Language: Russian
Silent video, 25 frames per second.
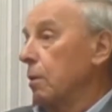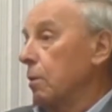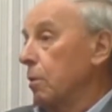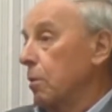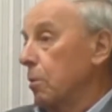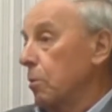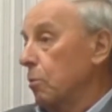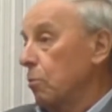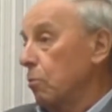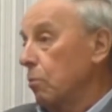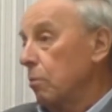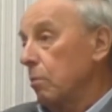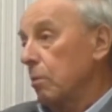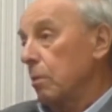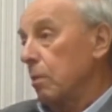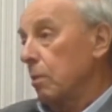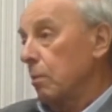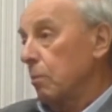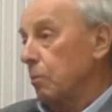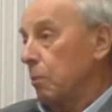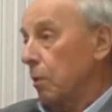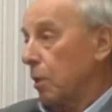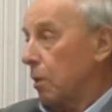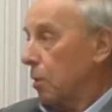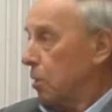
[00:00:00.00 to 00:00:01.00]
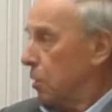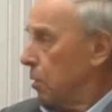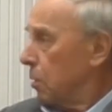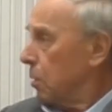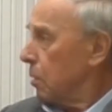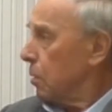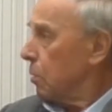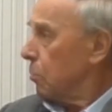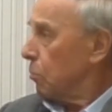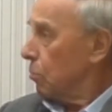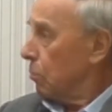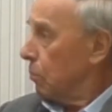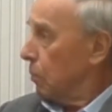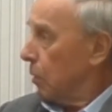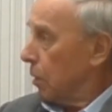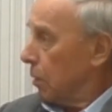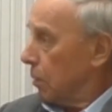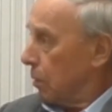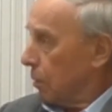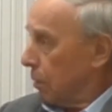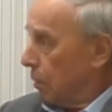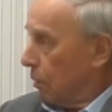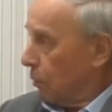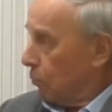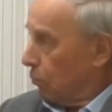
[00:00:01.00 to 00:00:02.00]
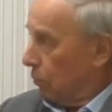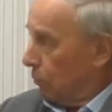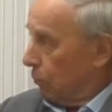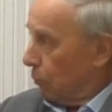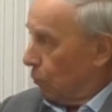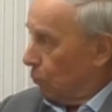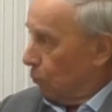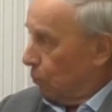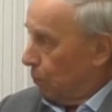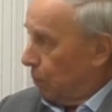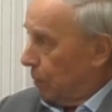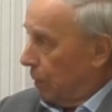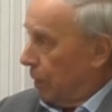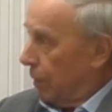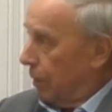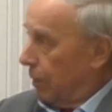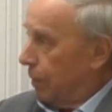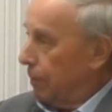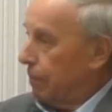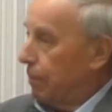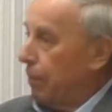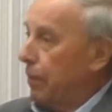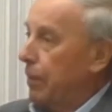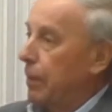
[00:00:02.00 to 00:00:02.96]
говорит, ну покажите инструмент какой вы купили.